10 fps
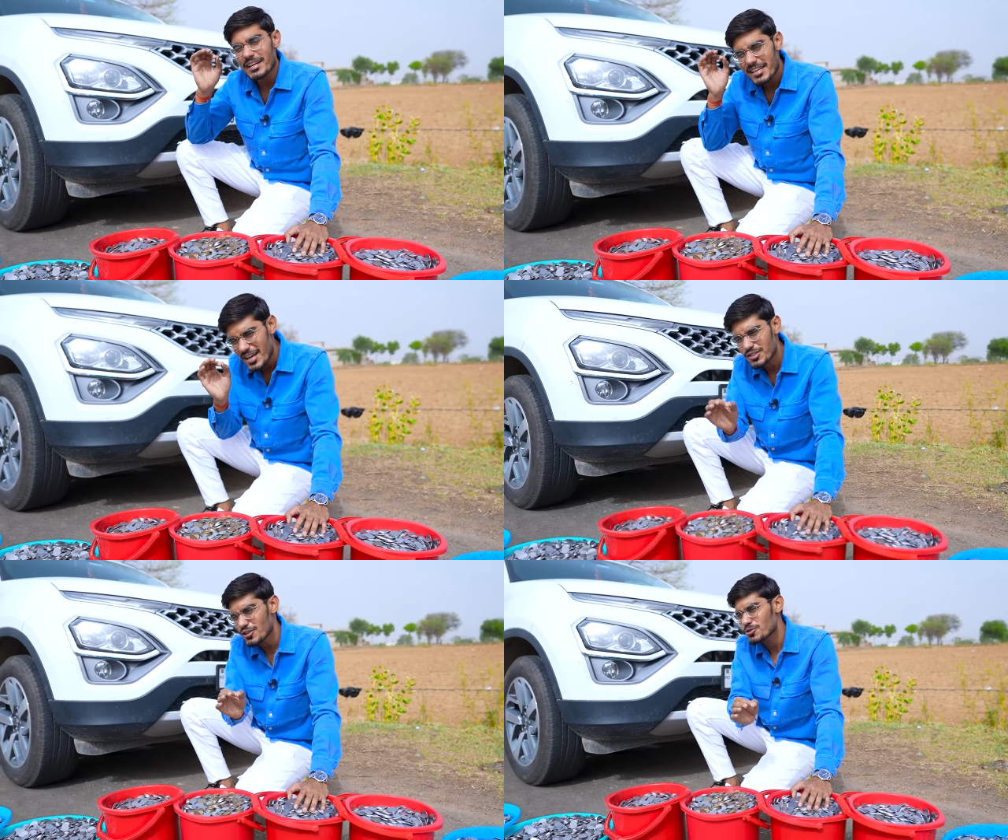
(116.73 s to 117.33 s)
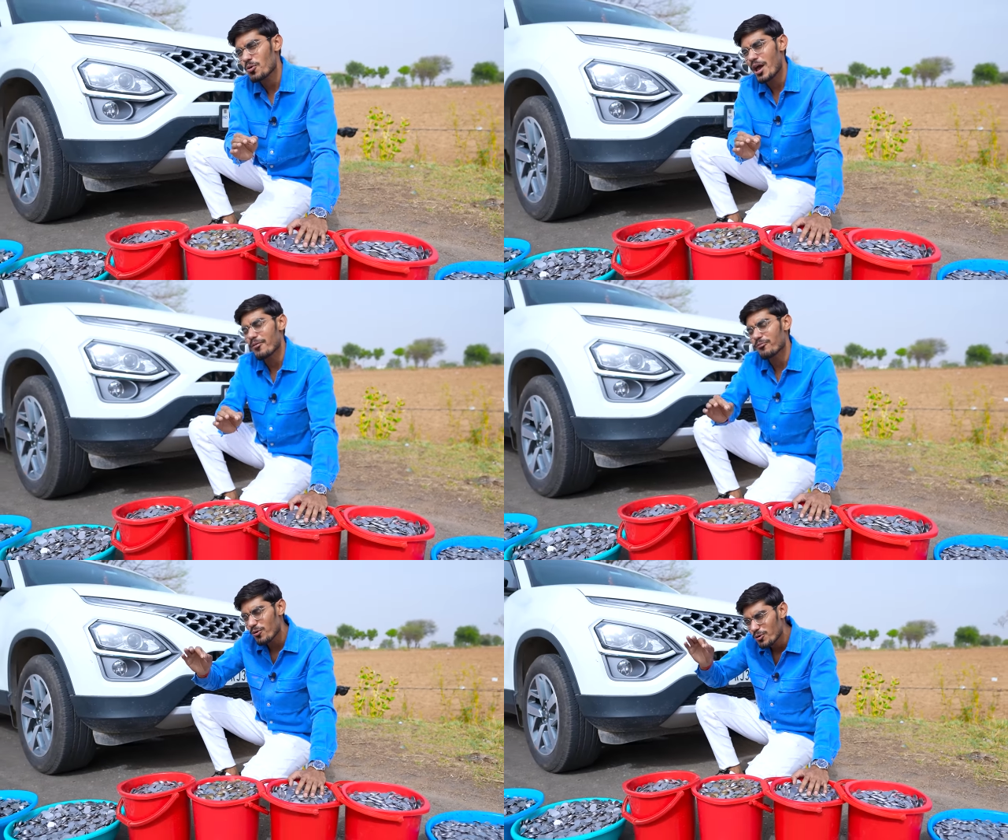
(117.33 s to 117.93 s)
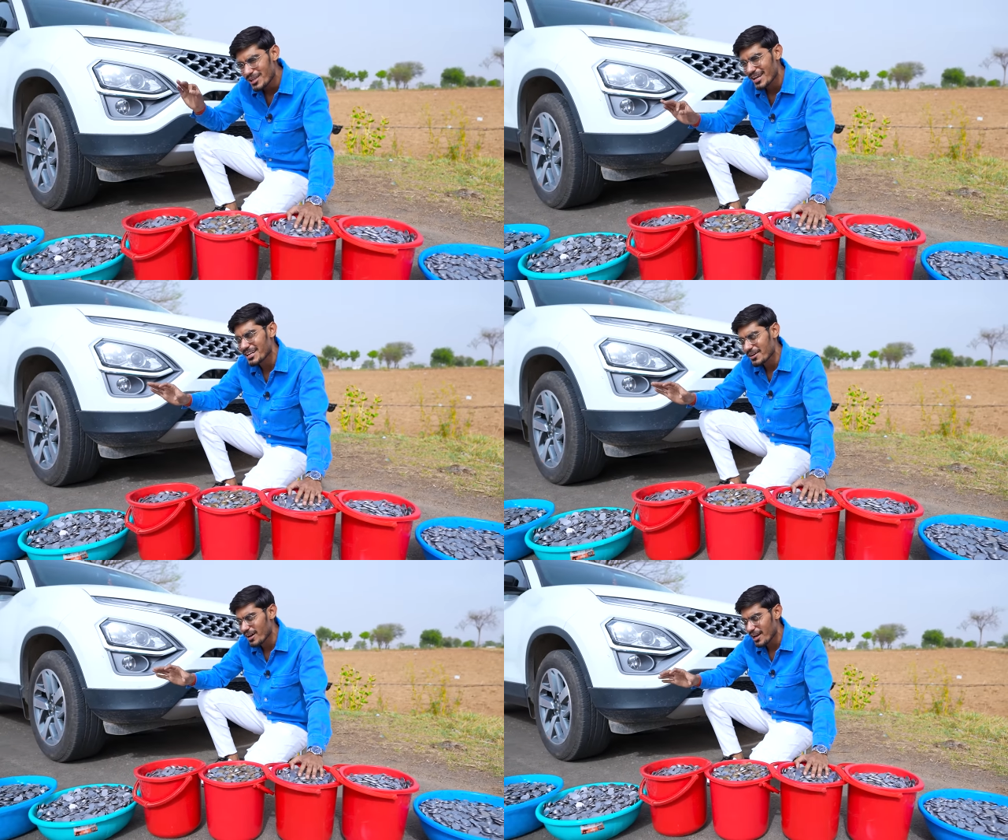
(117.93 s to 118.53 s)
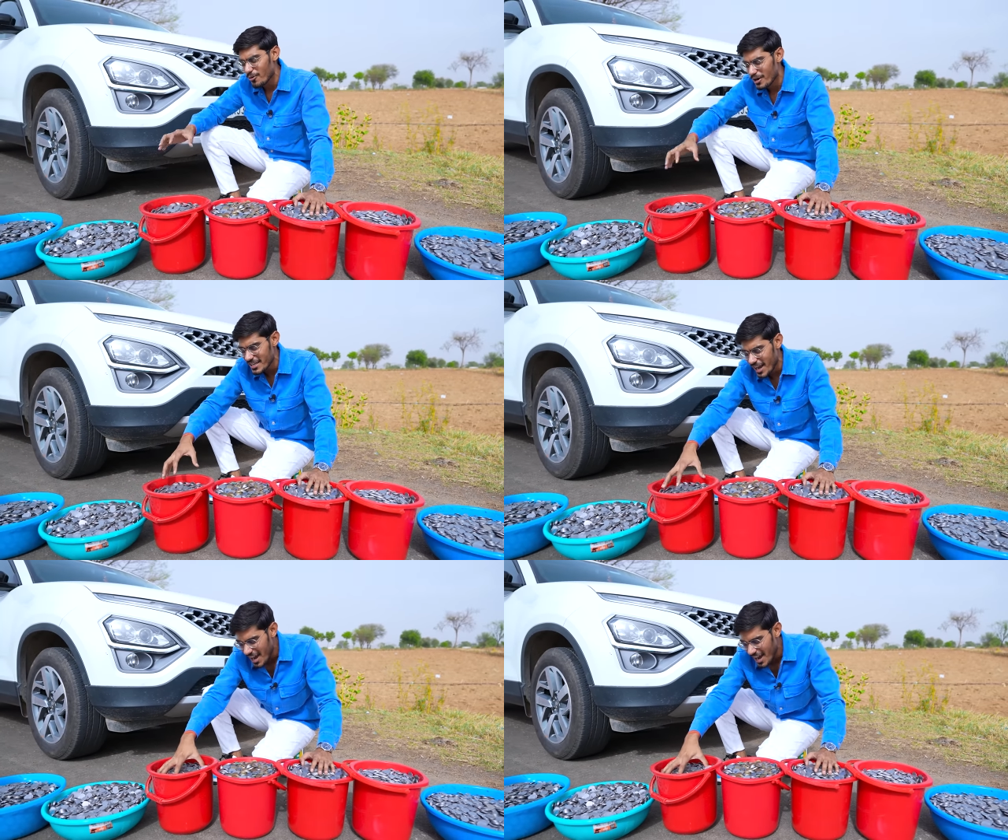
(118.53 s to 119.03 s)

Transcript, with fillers: रिएक्शन जो है वो देखने वाला हुआ कि